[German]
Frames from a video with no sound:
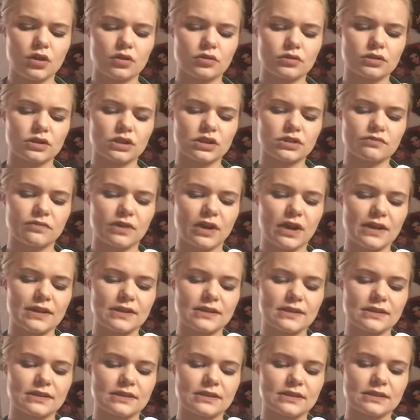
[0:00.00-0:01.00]
Und zwar
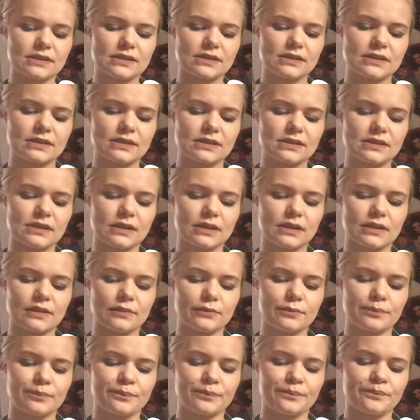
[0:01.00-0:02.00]
ist es,
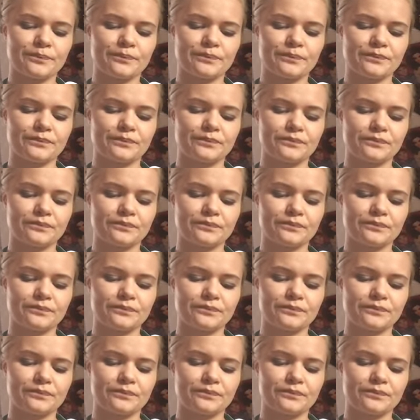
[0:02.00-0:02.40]
ähm,